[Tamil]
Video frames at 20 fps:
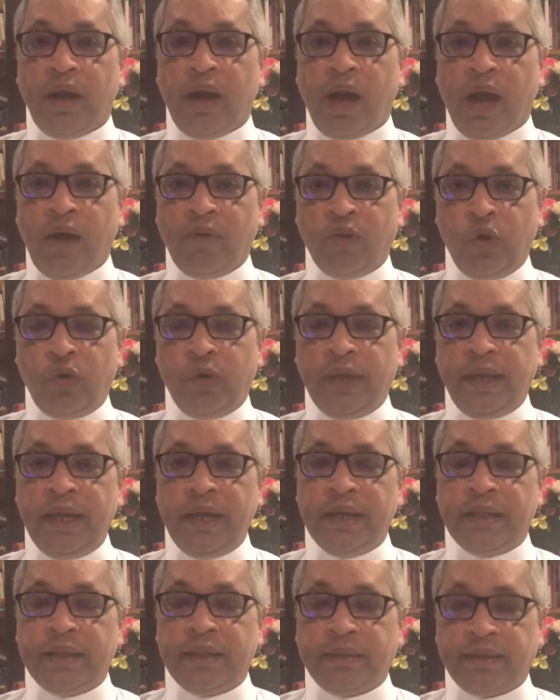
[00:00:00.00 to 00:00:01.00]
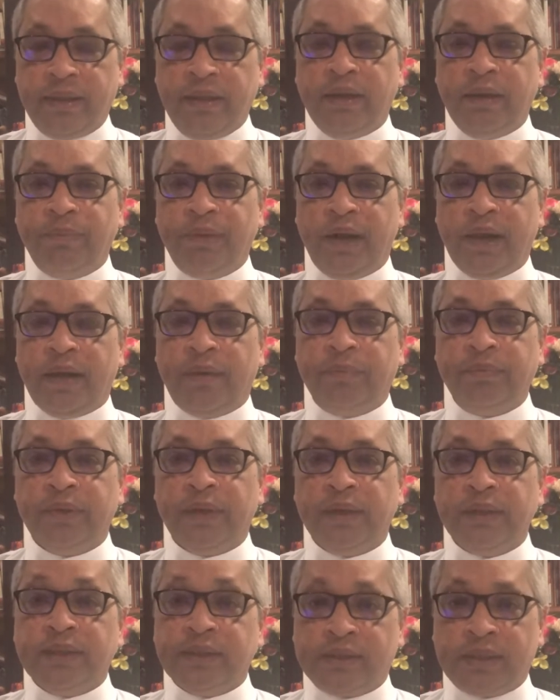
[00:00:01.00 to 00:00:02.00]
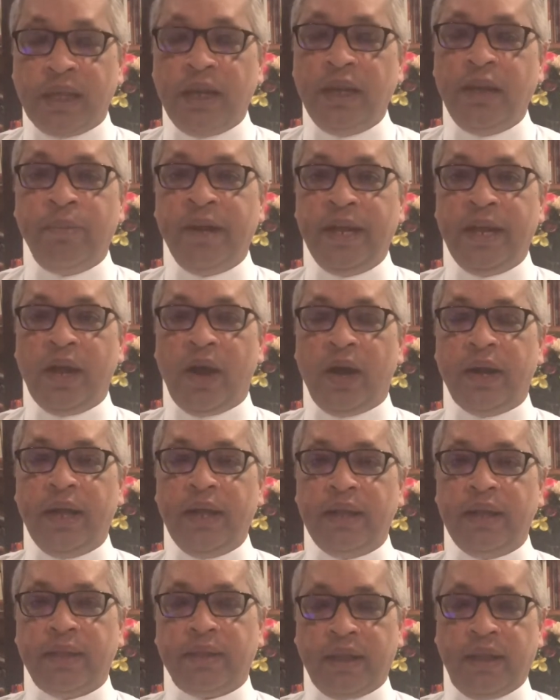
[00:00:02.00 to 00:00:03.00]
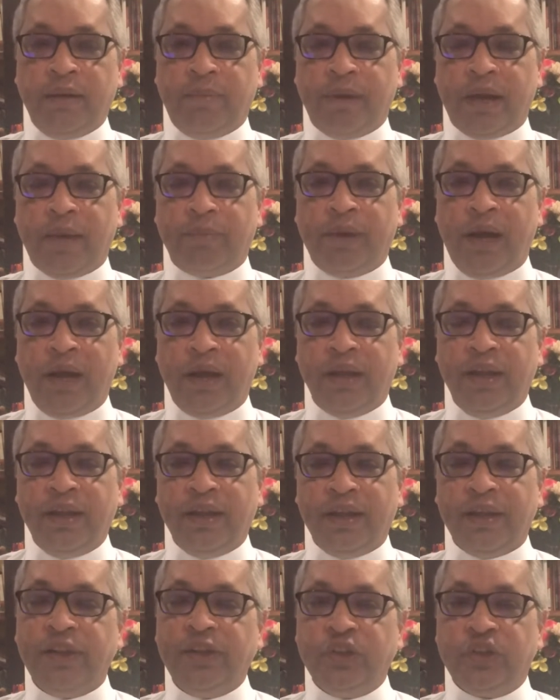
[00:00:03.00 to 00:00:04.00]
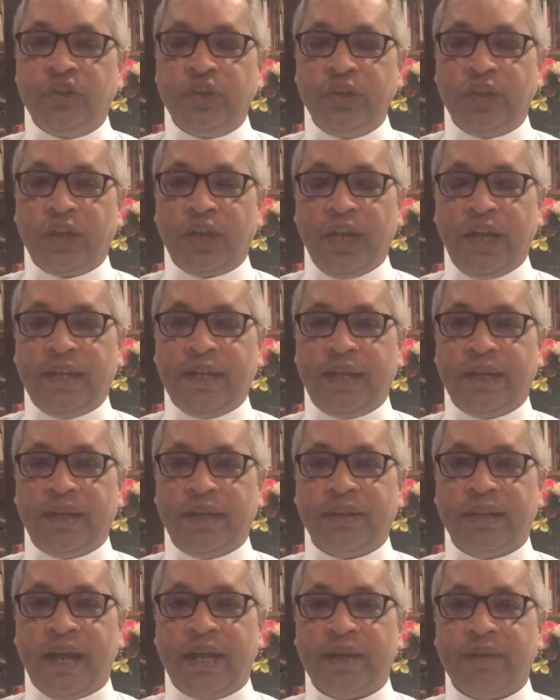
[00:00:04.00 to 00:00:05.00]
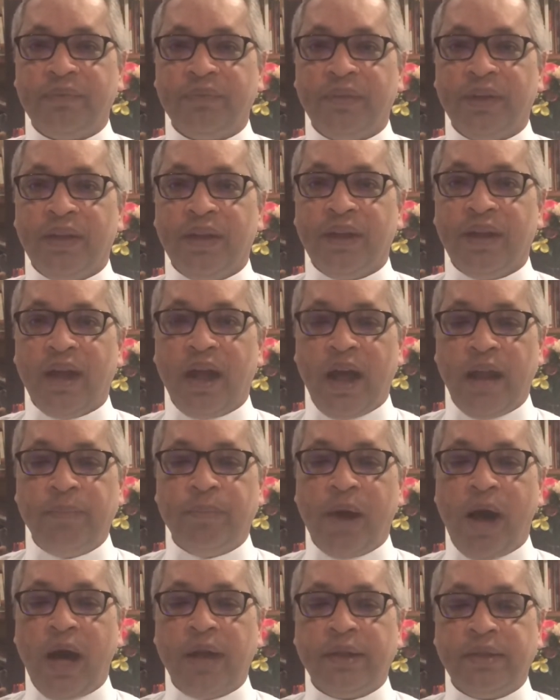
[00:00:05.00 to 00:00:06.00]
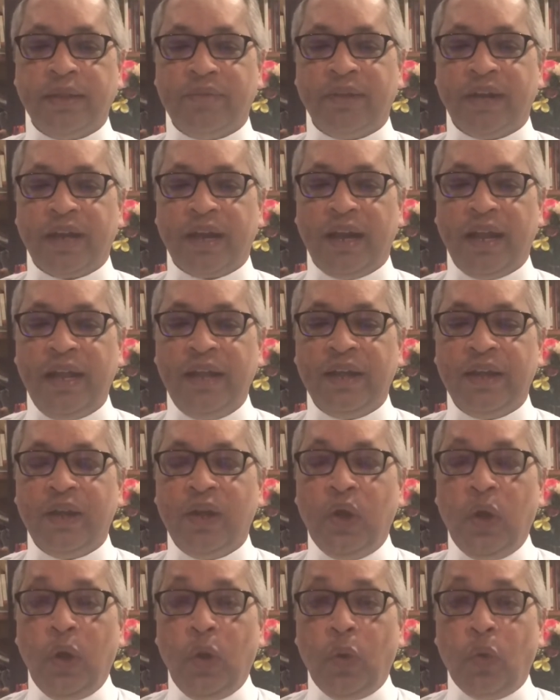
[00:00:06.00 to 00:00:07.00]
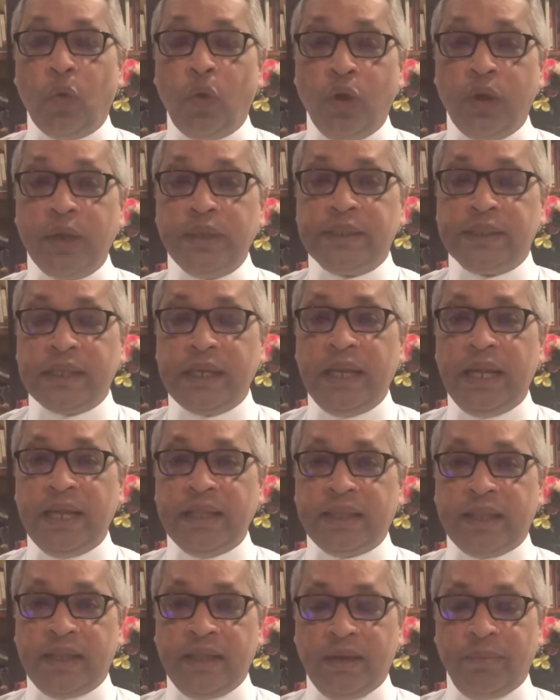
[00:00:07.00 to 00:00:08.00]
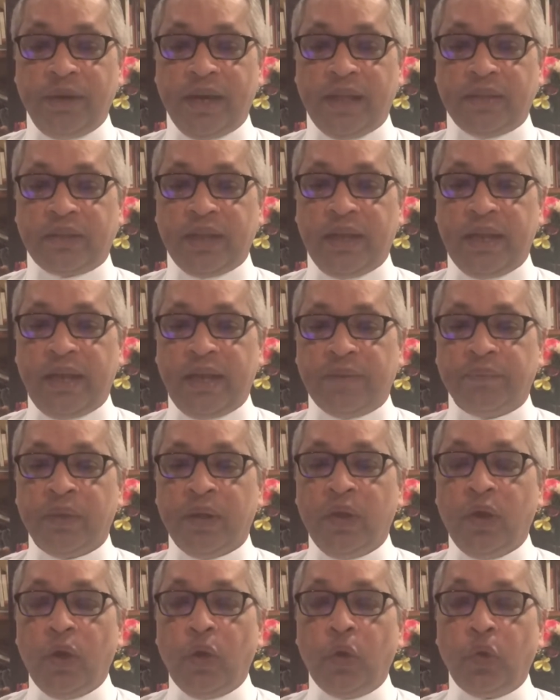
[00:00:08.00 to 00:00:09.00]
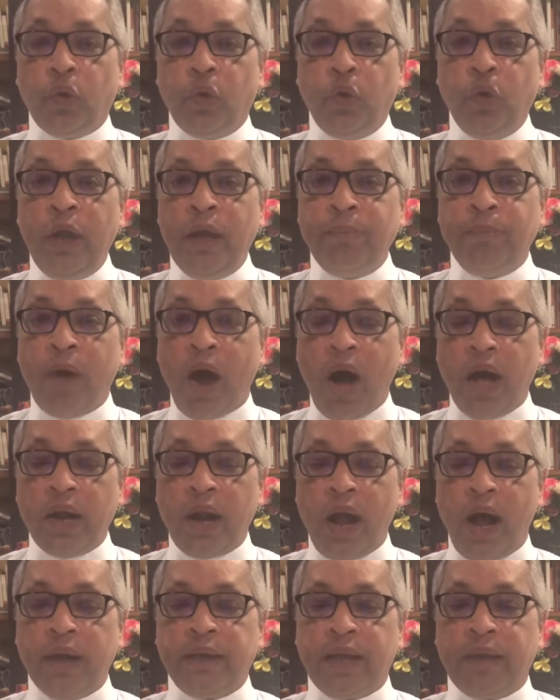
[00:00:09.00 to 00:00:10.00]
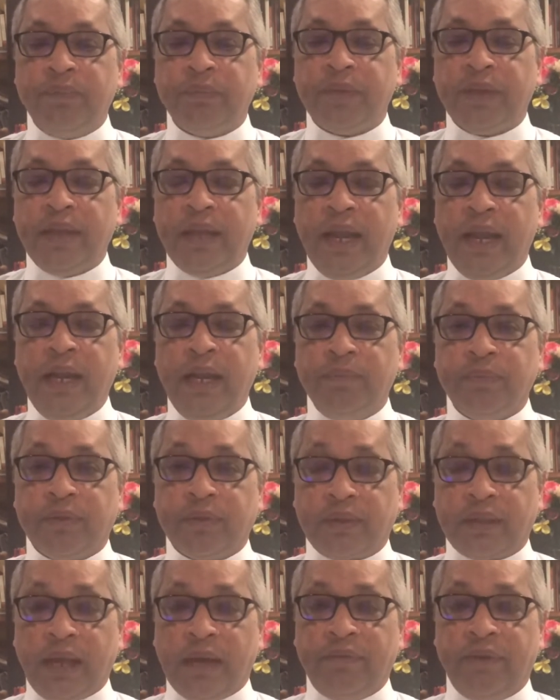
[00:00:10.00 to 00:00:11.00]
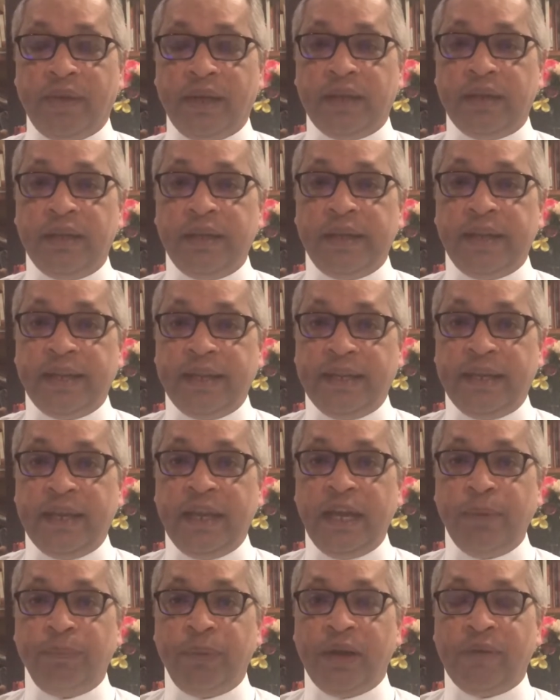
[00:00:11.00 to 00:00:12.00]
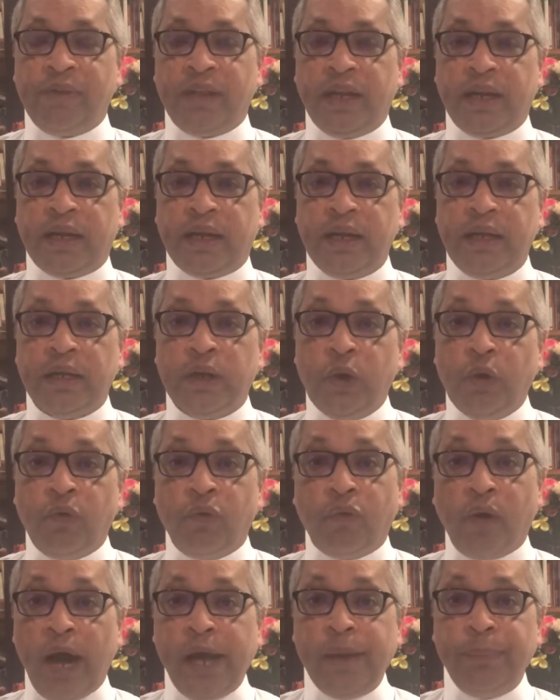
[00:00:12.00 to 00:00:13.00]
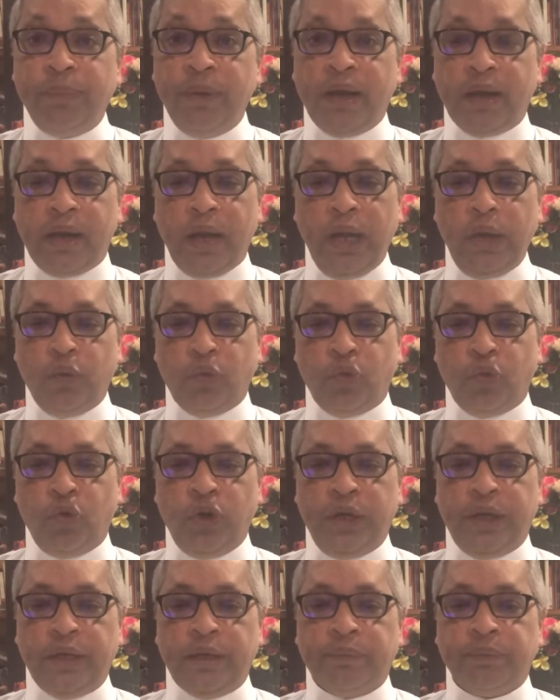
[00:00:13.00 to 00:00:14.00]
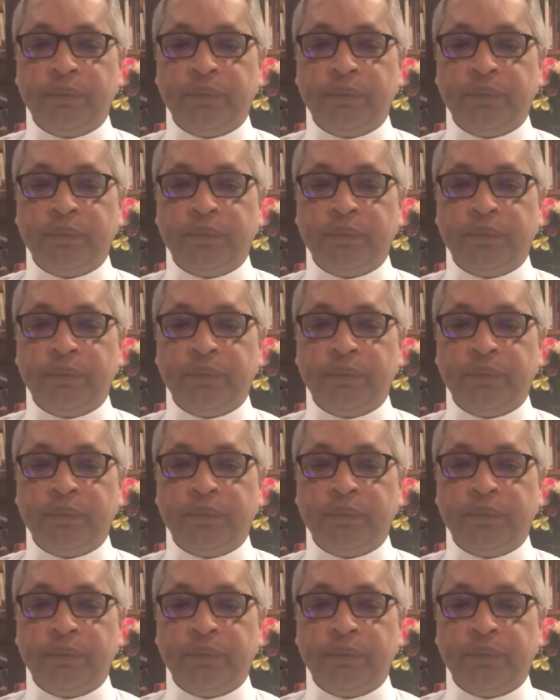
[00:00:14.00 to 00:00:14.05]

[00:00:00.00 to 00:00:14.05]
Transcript: அவளுடைய திருமணம் செல்லுபடியான திருமணமா என்று கேட்டிருந்தார் அன்பார்ந்தவர்களே ஒரு சில திருமணத்திலே குண மாறாட்டம் என்னும் தவறு ஏற்படுவதற்கு வாய்ப்புகள் உண்டு